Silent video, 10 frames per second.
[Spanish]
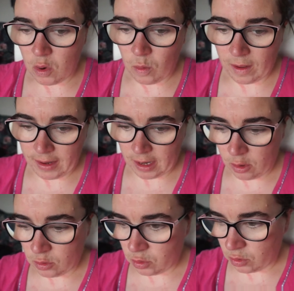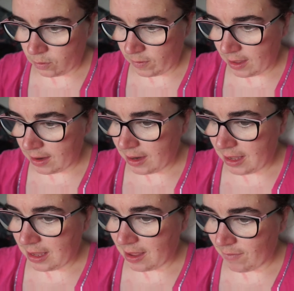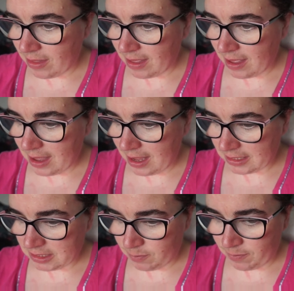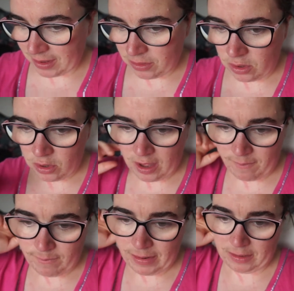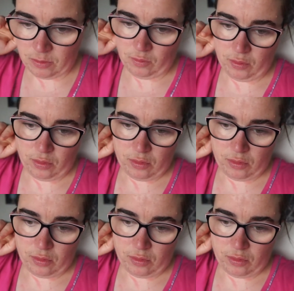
cuadrarlo todo bien y que me dé espacio y amplitud.